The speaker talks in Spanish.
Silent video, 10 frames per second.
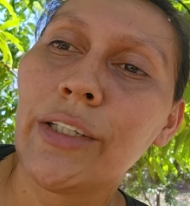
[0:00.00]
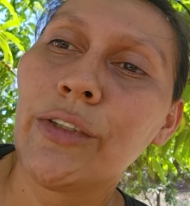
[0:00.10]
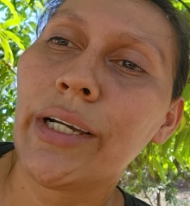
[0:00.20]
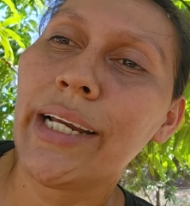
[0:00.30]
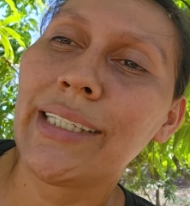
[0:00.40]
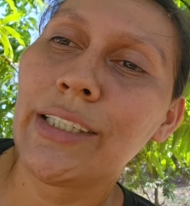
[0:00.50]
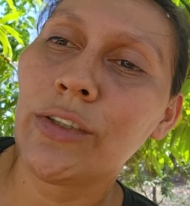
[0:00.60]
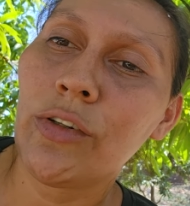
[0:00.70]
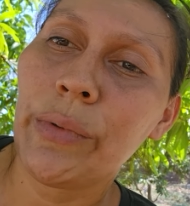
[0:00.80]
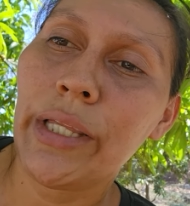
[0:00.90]
Yo quería hacer
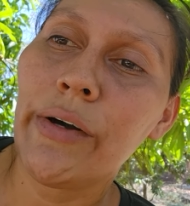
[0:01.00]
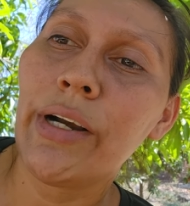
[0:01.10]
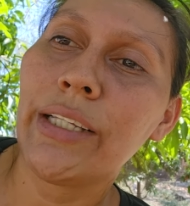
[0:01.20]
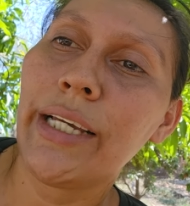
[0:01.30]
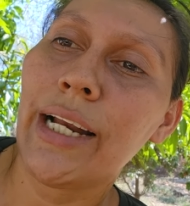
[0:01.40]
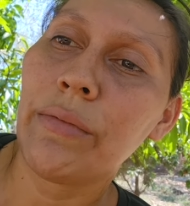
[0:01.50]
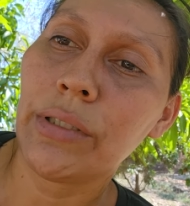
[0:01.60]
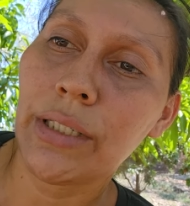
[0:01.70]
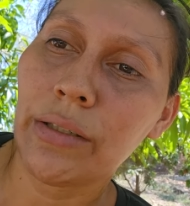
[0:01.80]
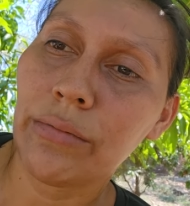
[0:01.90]
estos videos, les dije a la
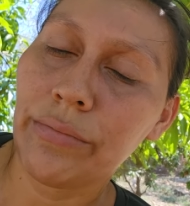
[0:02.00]
bicha,